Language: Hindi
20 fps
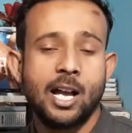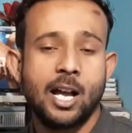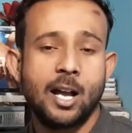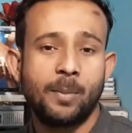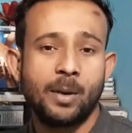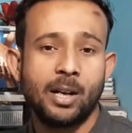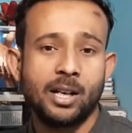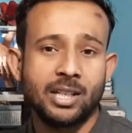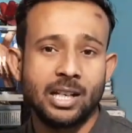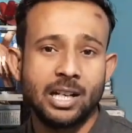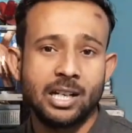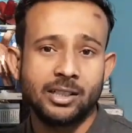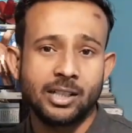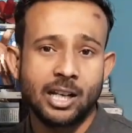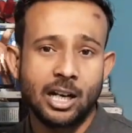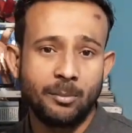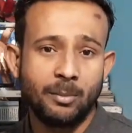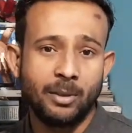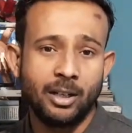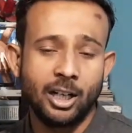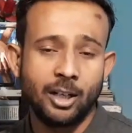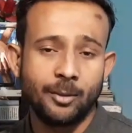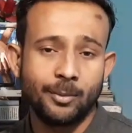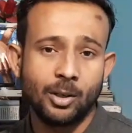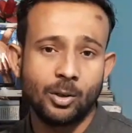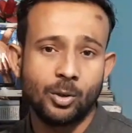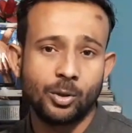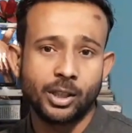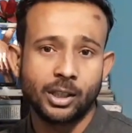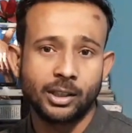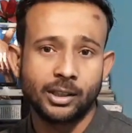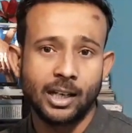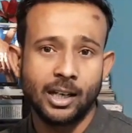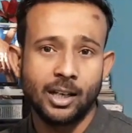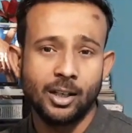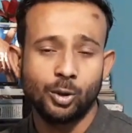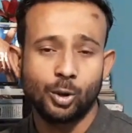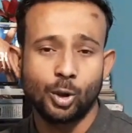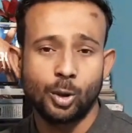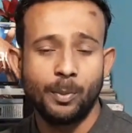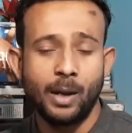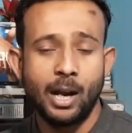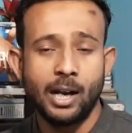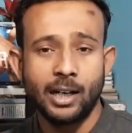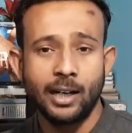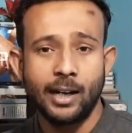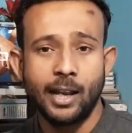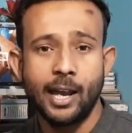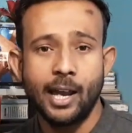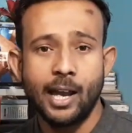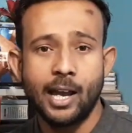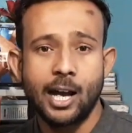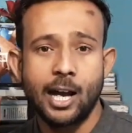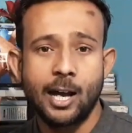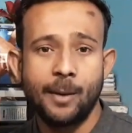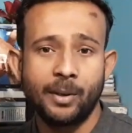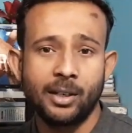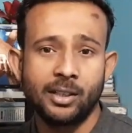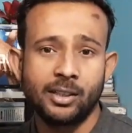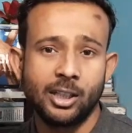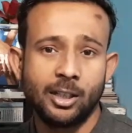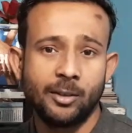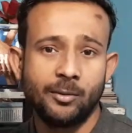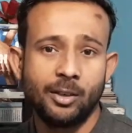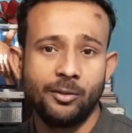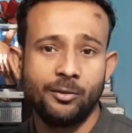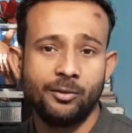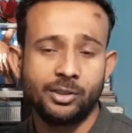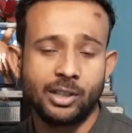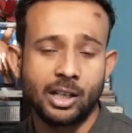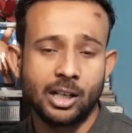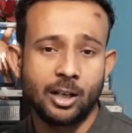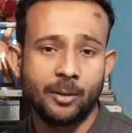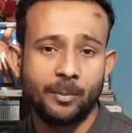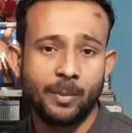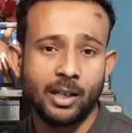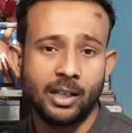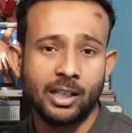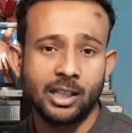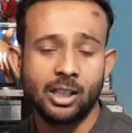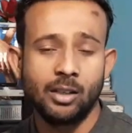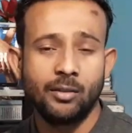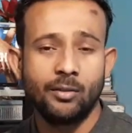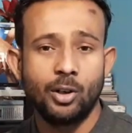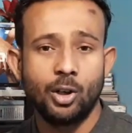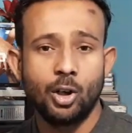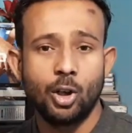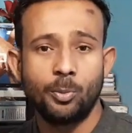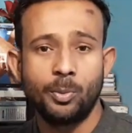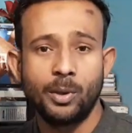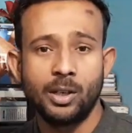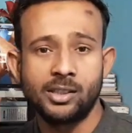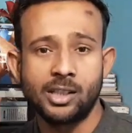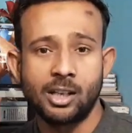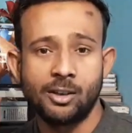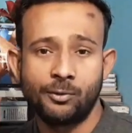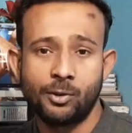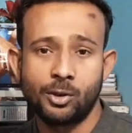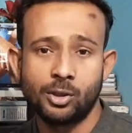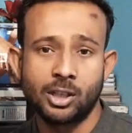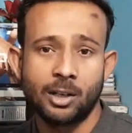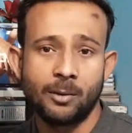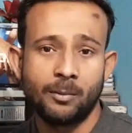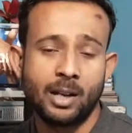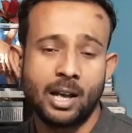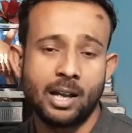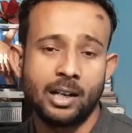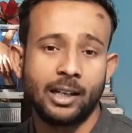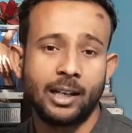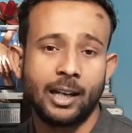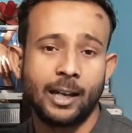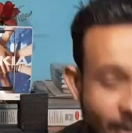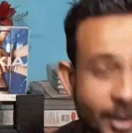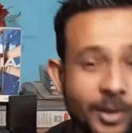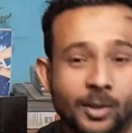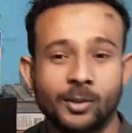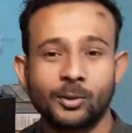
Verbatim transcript: आपका चैनल टर्मिनेट भी हो सकता है तो बेटर है आप किसी भी चैनल पे किसी वीडियो पे सब फॉर सब ना लिखें